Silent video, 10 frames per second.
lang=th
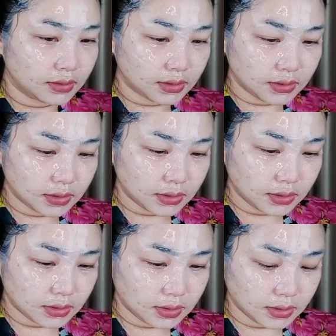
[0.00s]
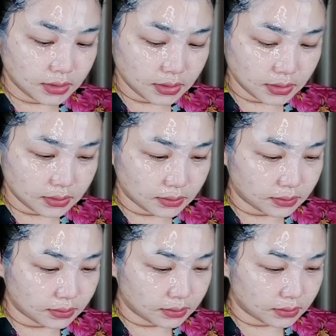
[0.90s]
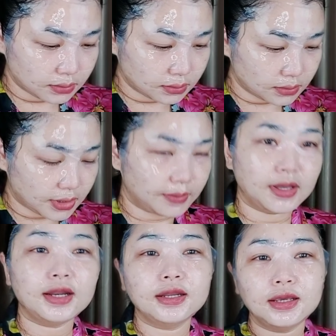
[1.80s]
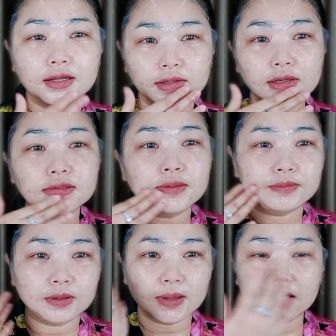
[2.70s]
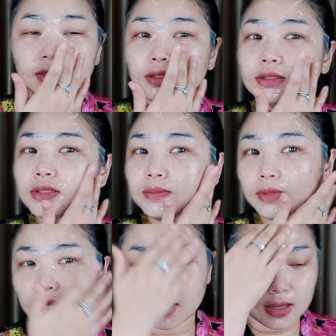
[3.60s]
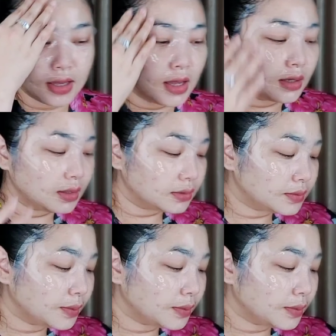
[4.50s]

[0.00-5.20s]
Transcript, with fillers: ตืดตืดตืดตืดตืด15นาทีถึง20ถึง5ถึง20นะคะ คือส้